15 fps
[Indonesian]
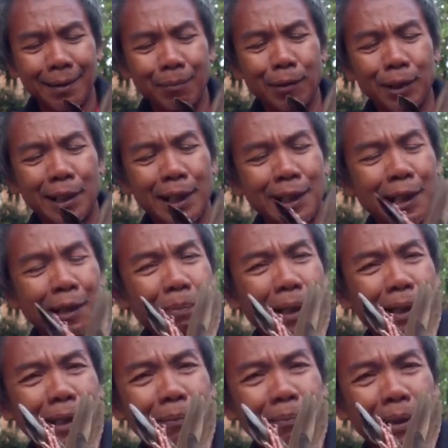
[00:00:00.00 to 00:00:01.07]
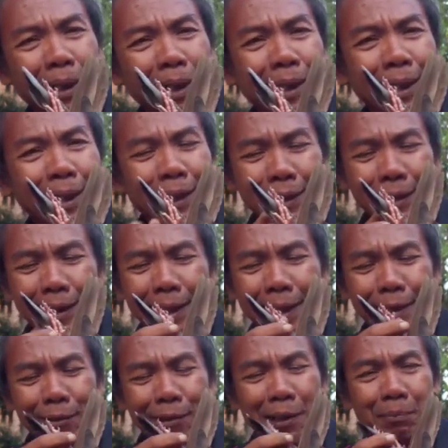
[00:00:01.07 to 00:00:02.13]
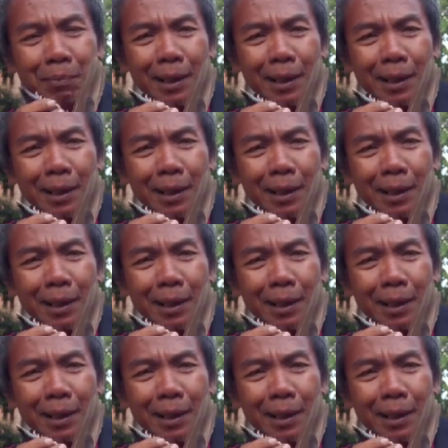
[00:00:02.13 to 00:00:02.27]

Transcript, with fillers: model terbangnya begini sekarang sudah